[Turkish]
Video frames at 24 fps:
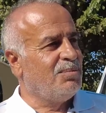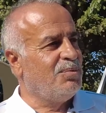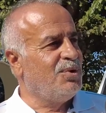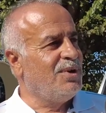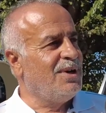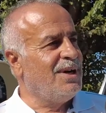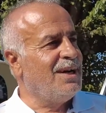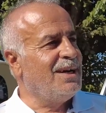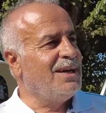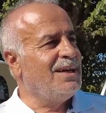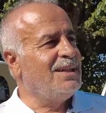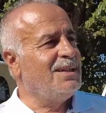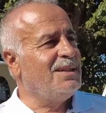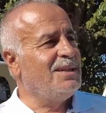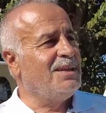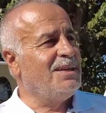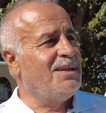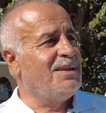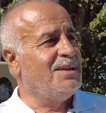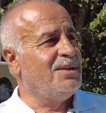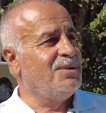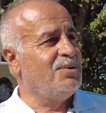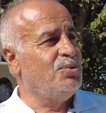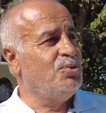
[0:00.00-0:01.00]
Buraya
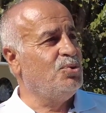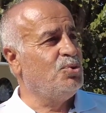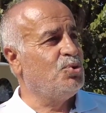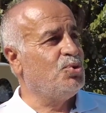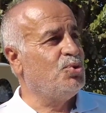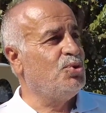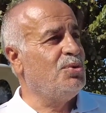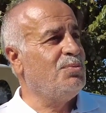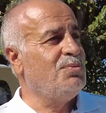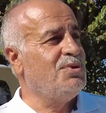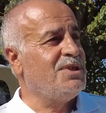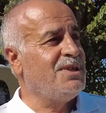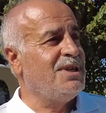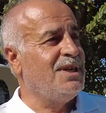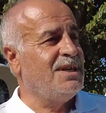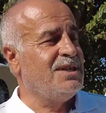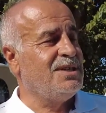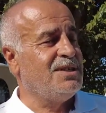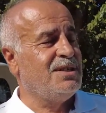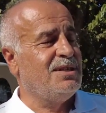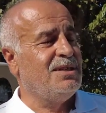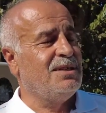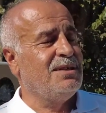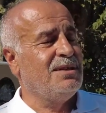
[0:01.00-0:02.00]
geldik. Üç günümüz
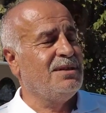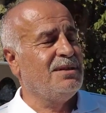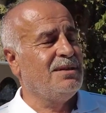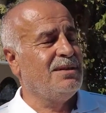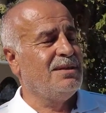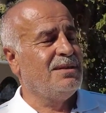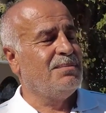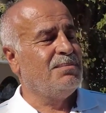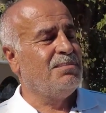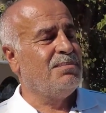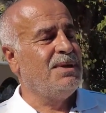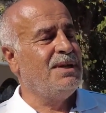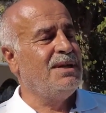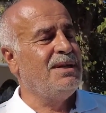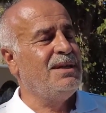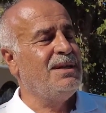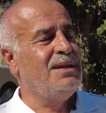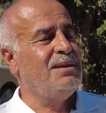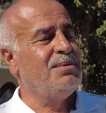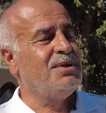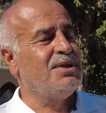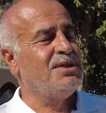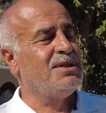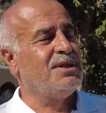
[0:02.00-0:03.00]
geçti.
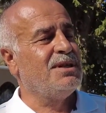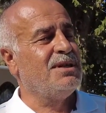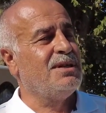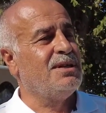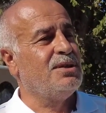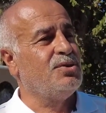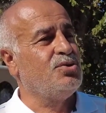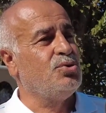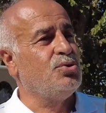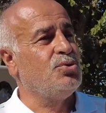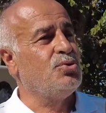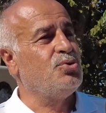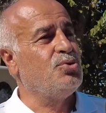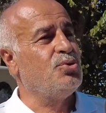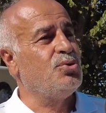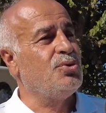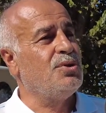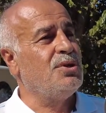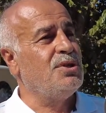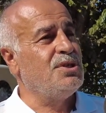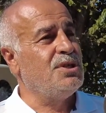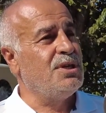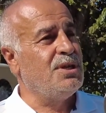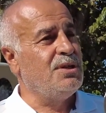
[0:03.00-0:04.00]
Belediye başkanına çok
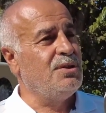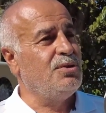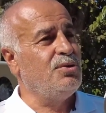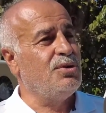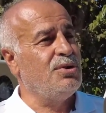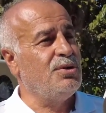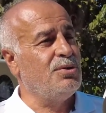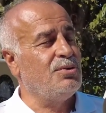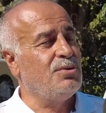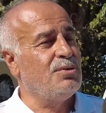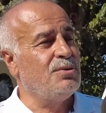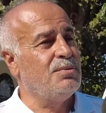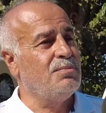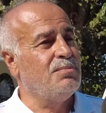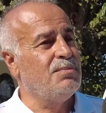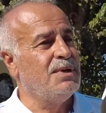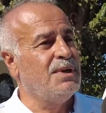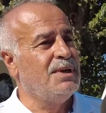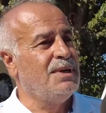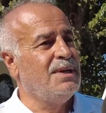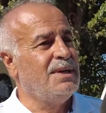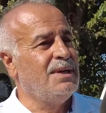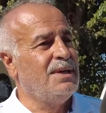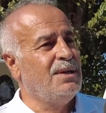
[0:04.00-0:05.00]
çok teşekkür ediyorum.
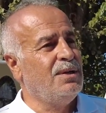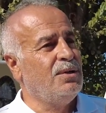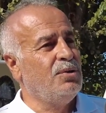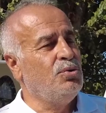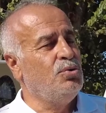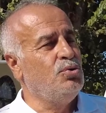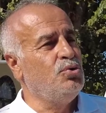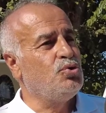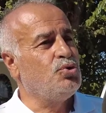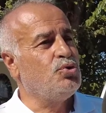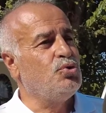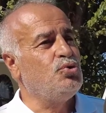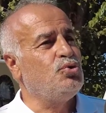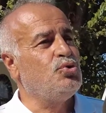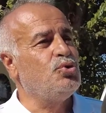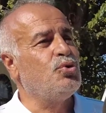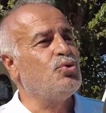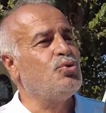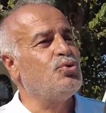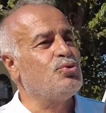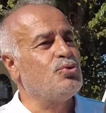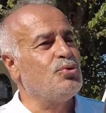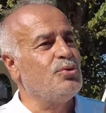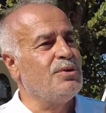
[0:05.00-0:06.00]
Üç gün
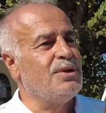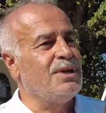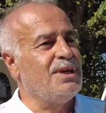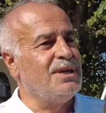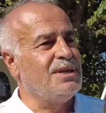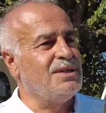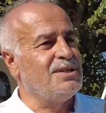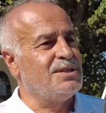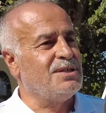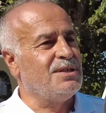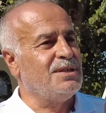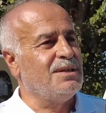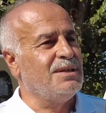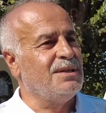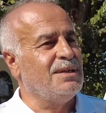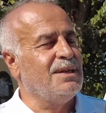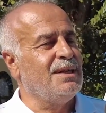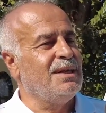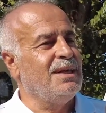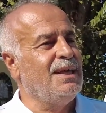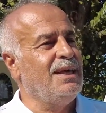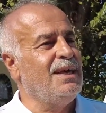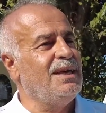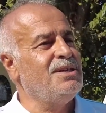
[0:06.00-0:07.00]
çok huzurlu geçti.
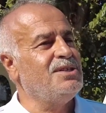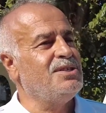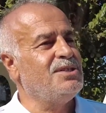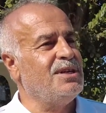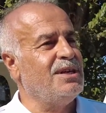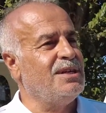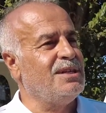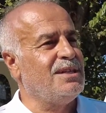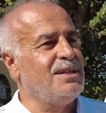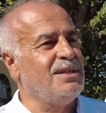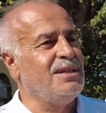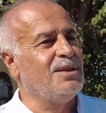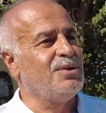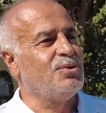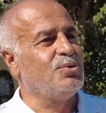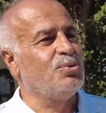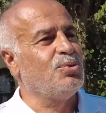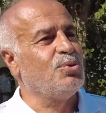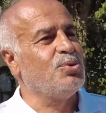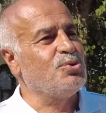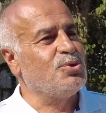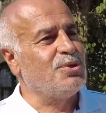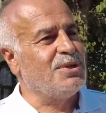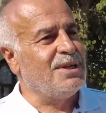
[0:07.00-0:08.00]
Eş edindik,
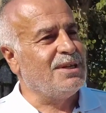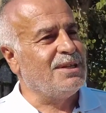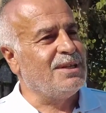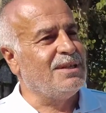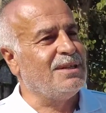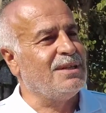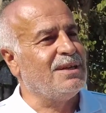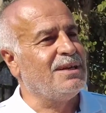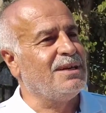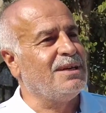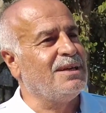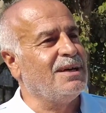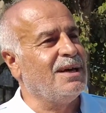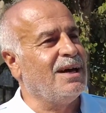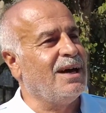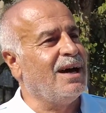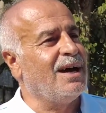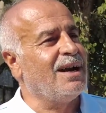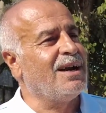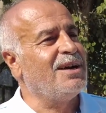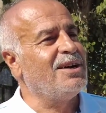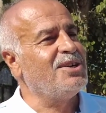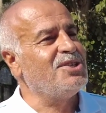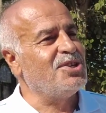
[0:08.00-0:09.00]
dost edindik,
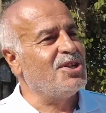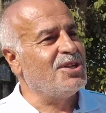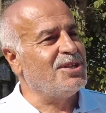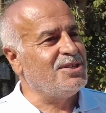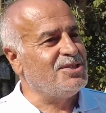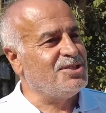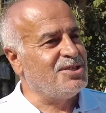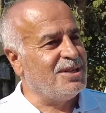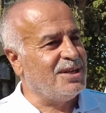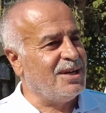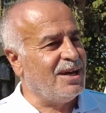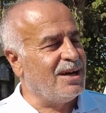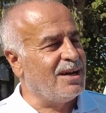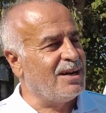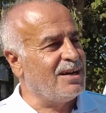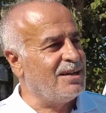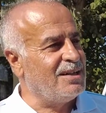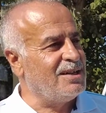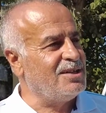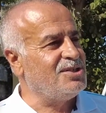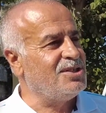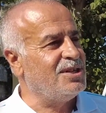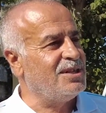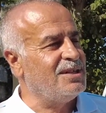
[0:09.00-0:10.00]
arkadaş,
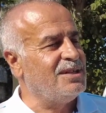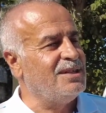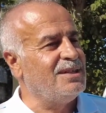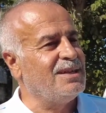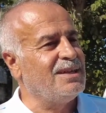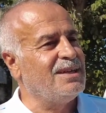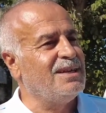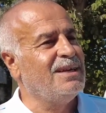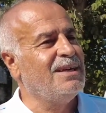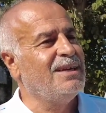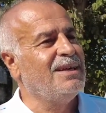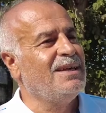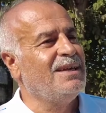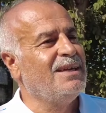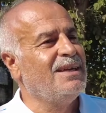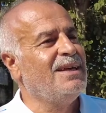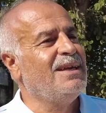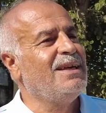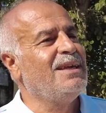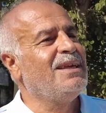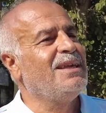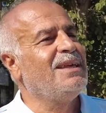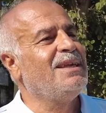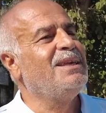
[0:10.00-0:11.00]
arkadaş edindik.
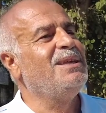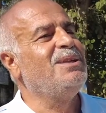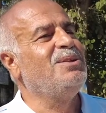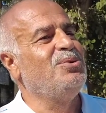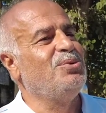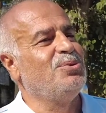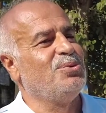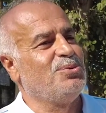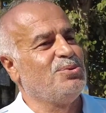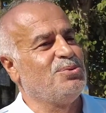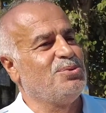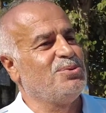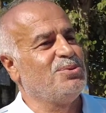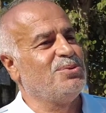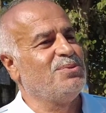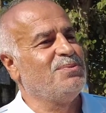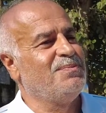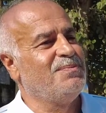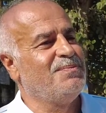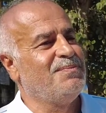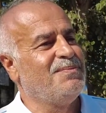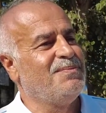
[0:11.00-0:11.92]
Gidiyoruz.